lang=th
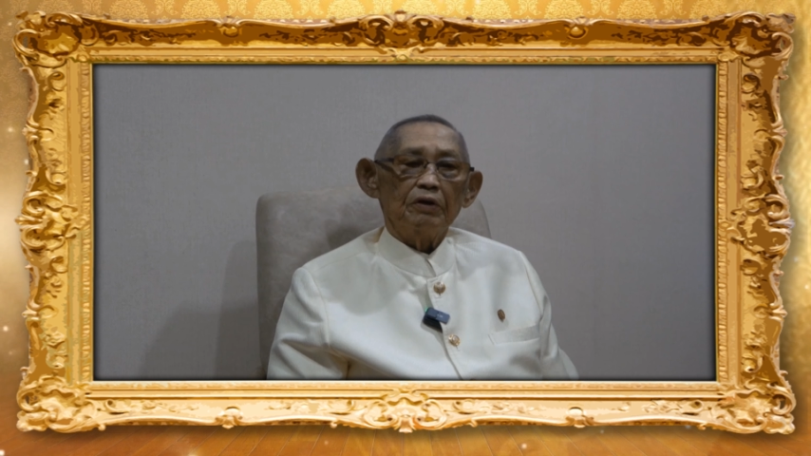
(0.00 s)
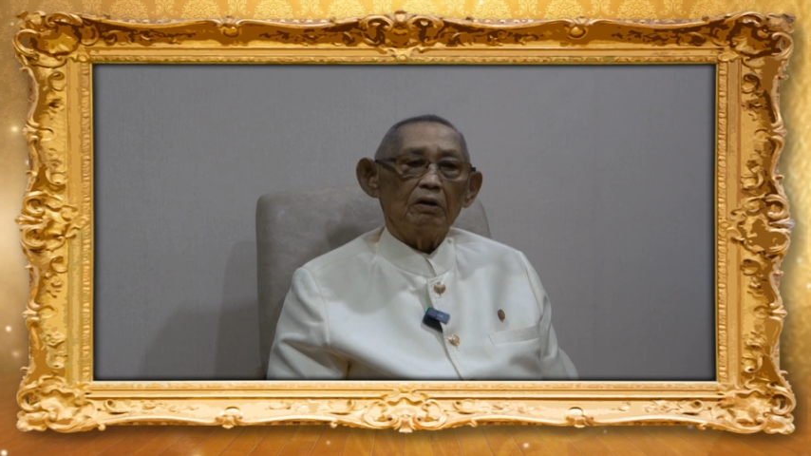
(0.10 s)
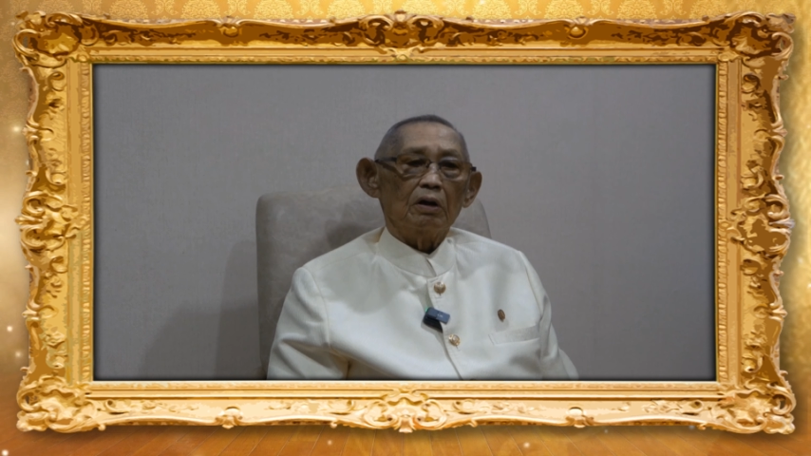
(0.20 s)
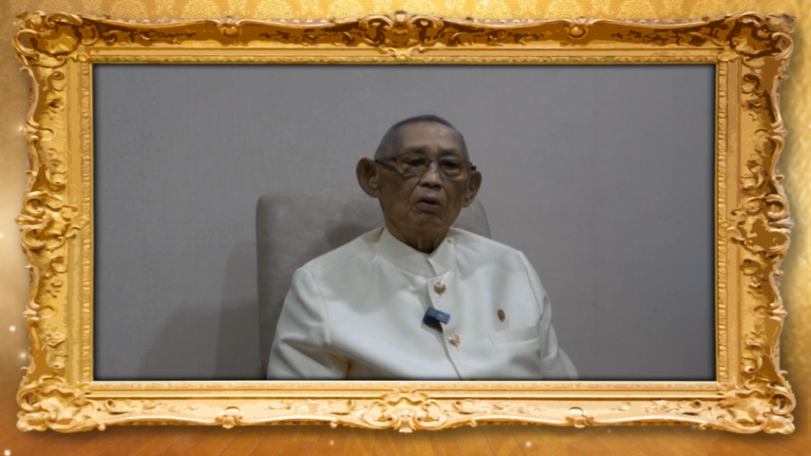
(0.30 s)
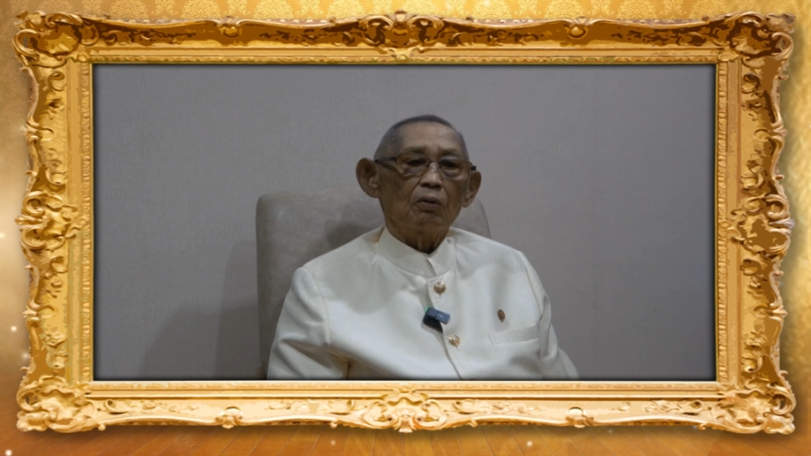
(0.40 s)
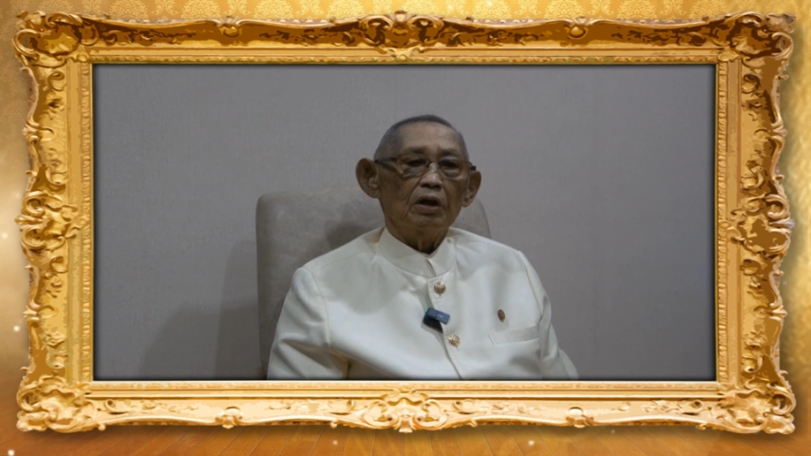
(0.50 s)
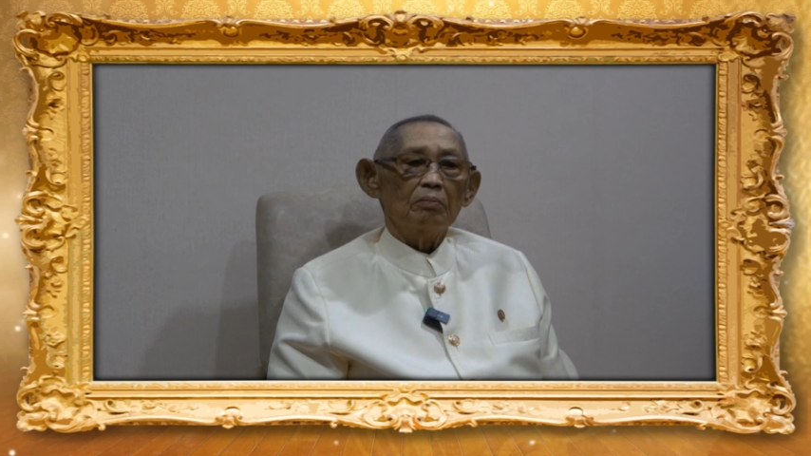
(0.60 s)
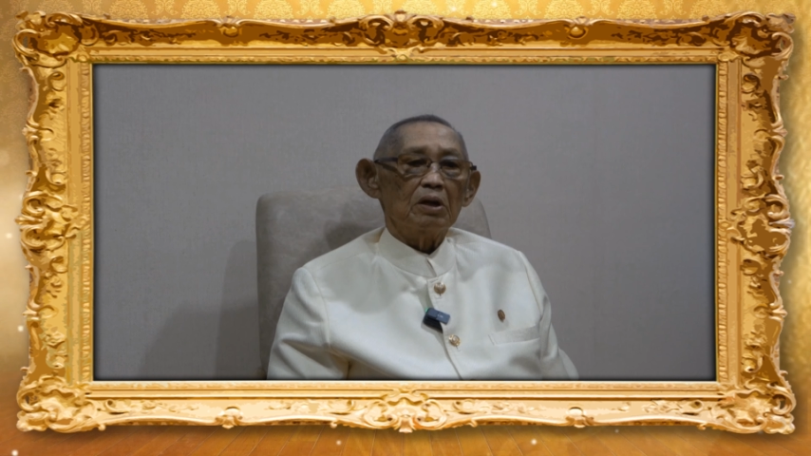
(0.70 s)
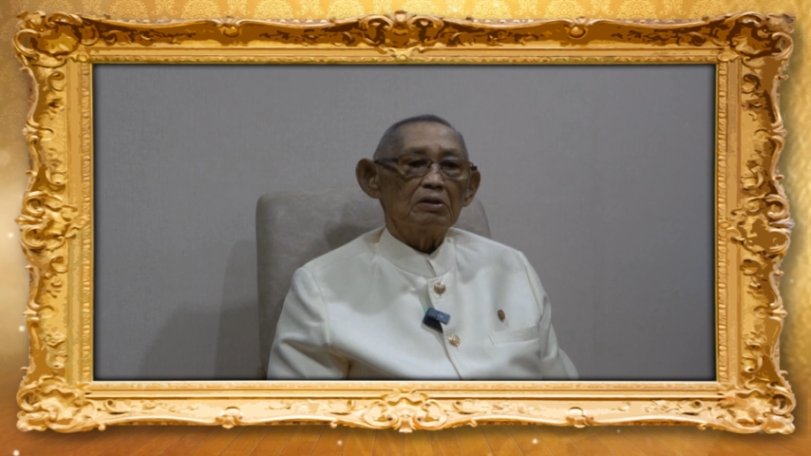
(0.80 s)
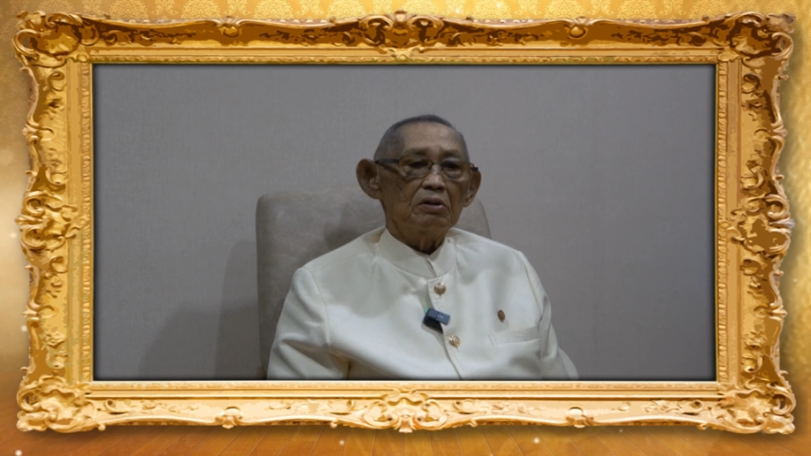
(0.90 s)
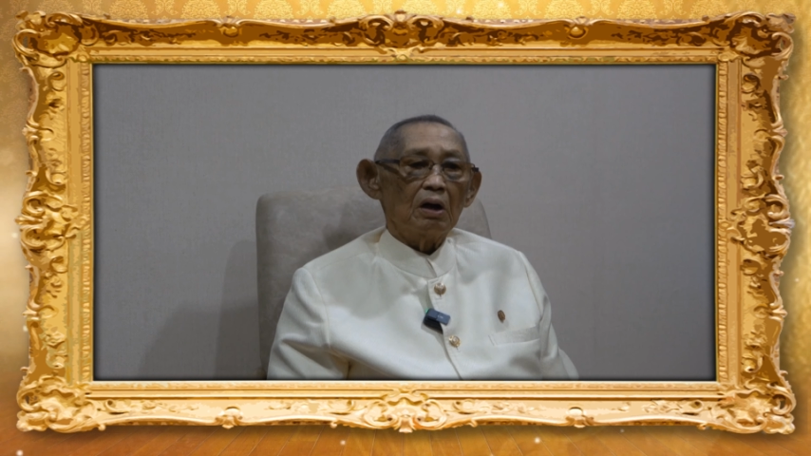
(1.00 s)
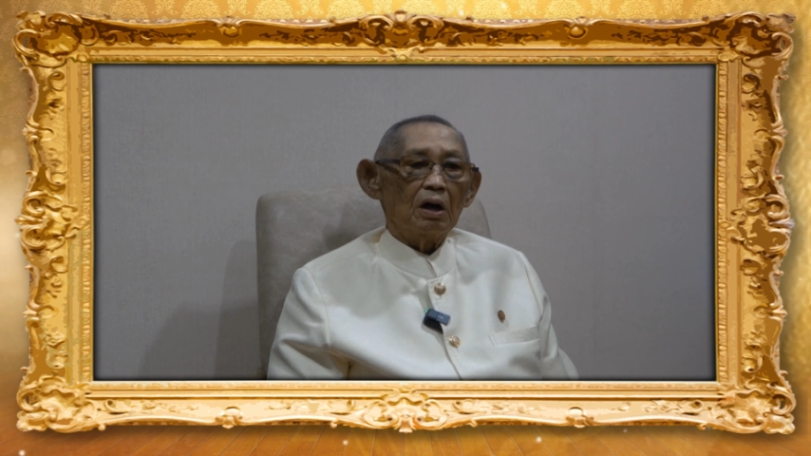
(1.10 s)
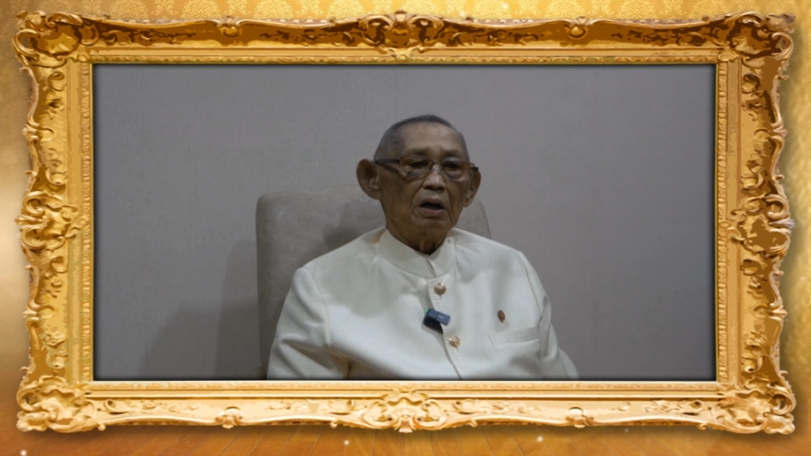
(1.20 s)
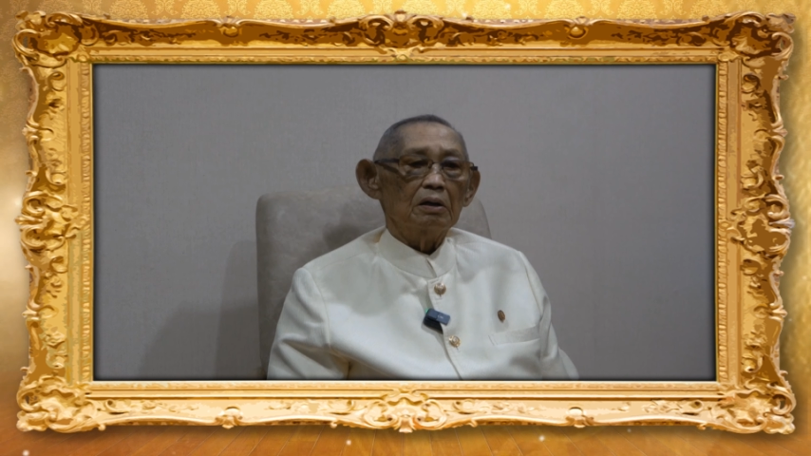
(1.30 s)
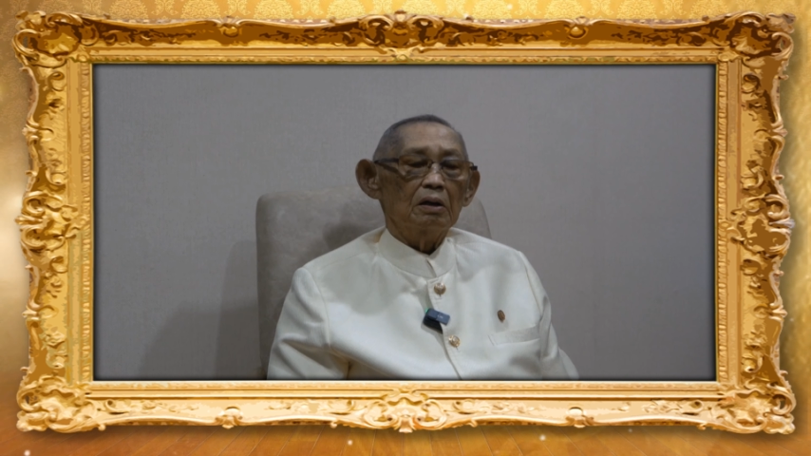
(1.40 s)
ฟิ้งเข้าเรียนบรร
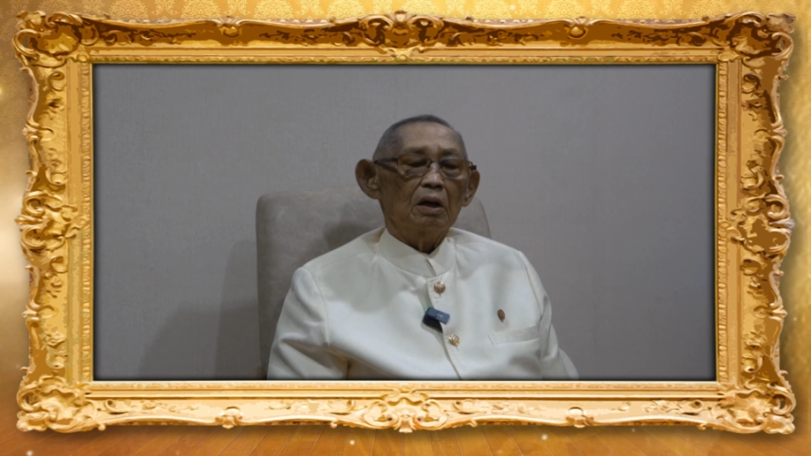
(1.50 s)
ยาย